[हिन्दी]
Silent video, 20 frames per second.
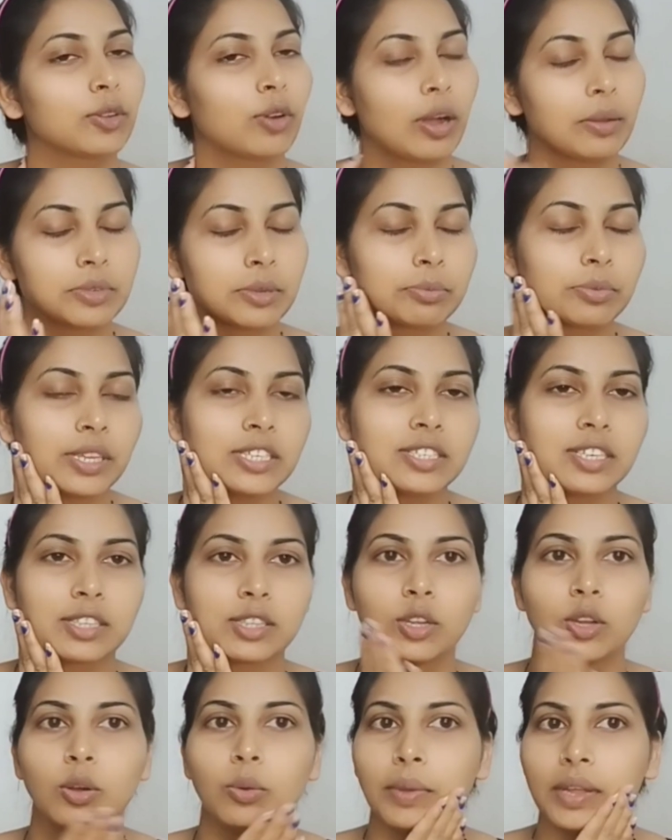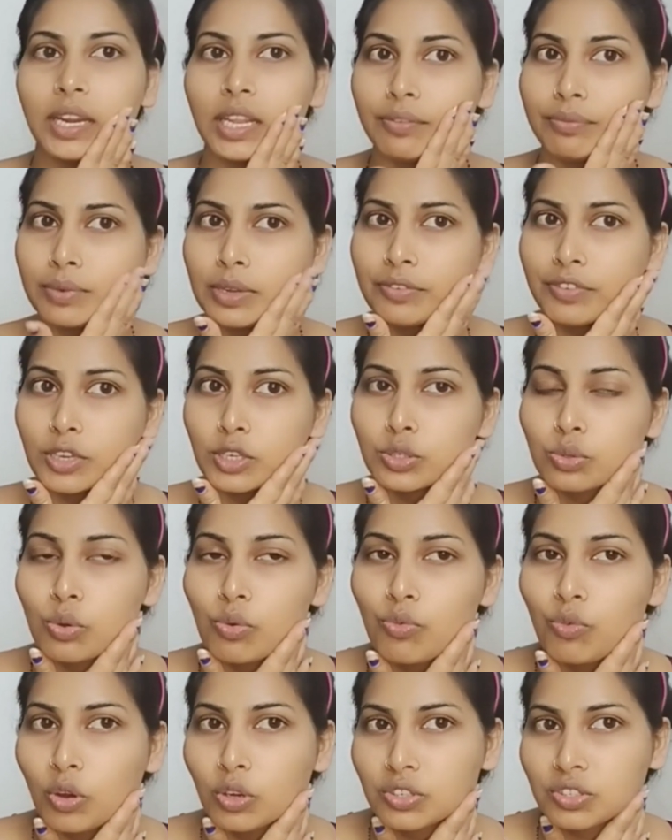तो आप सब देख सकते हो मैंने अपने फेस
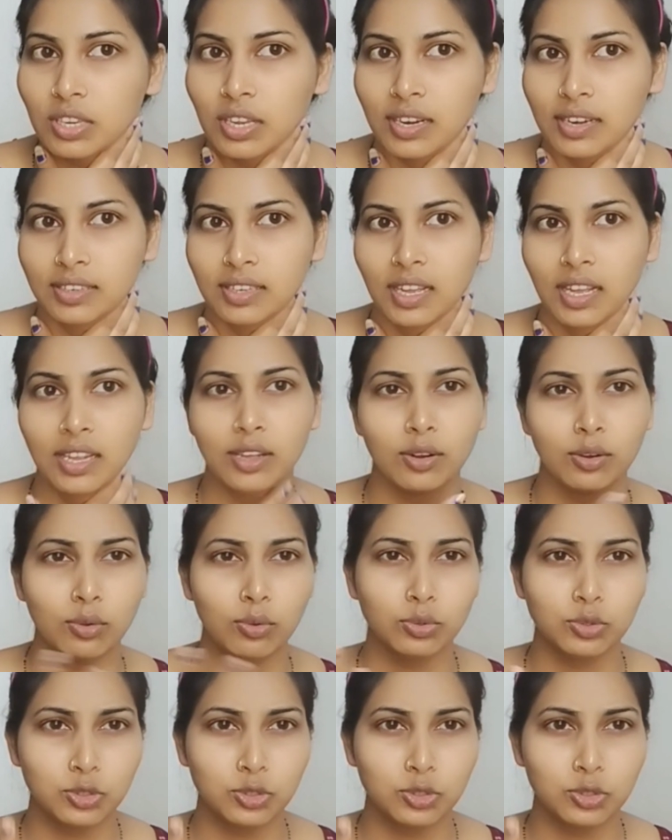को वॉश कर लिया है और